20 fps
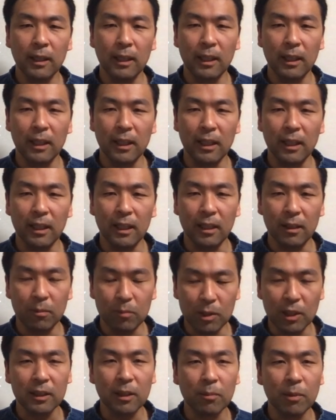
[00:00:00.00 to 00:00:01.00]
えー、
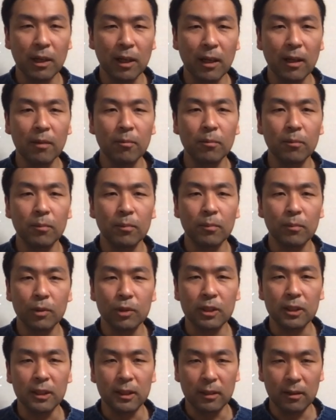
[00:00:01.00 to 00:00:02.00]
皆様がも
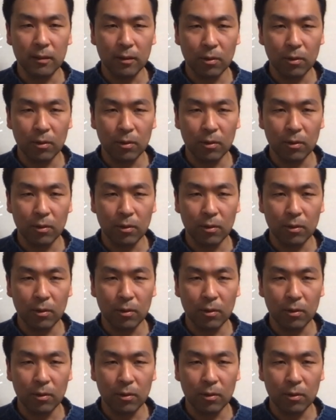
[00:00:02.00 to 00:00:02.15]
し